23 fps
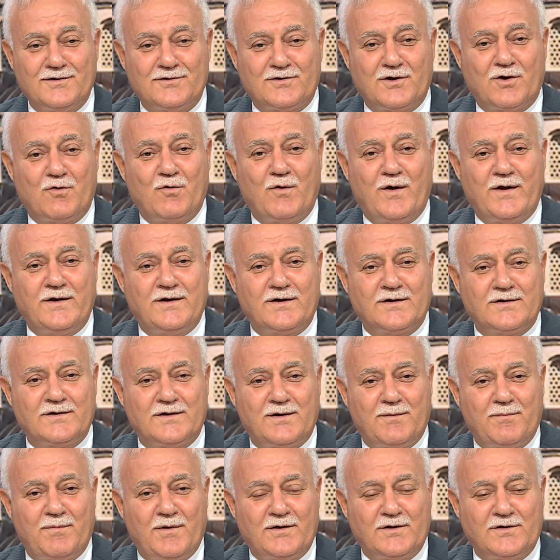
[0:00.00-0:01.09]
Takva
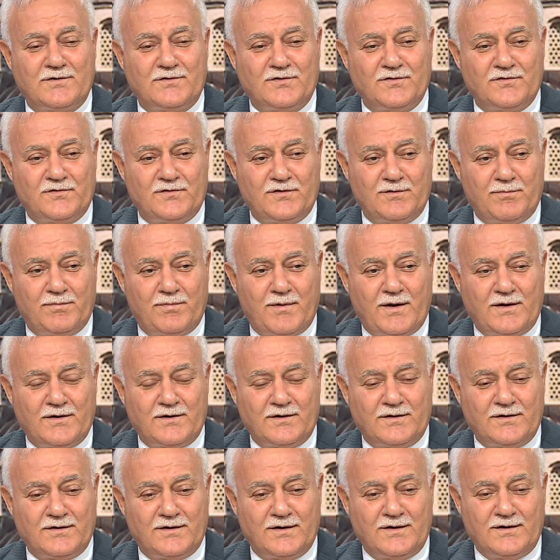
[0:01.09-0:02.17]
nerede? Belirtisi,
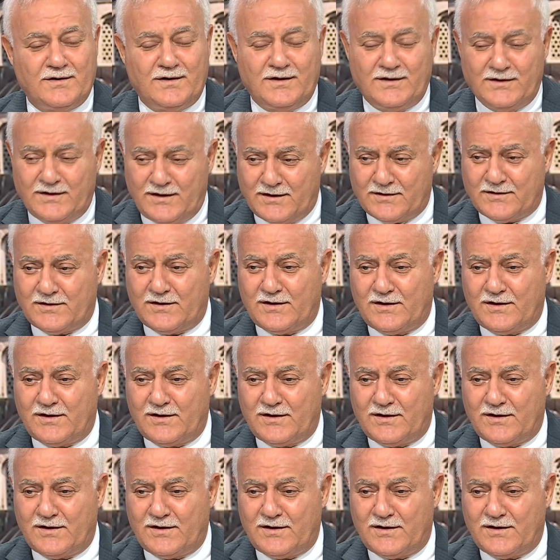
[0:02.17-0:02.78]
belirginliği nerede?